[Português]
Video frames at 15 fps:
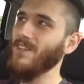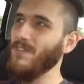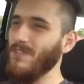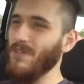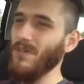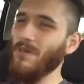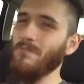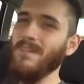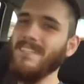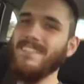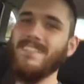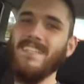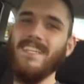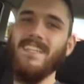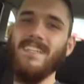de uma
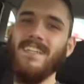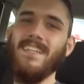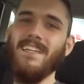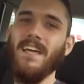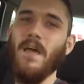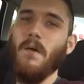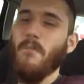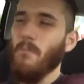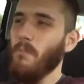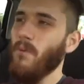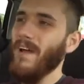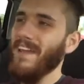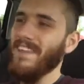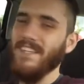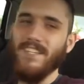cena boeda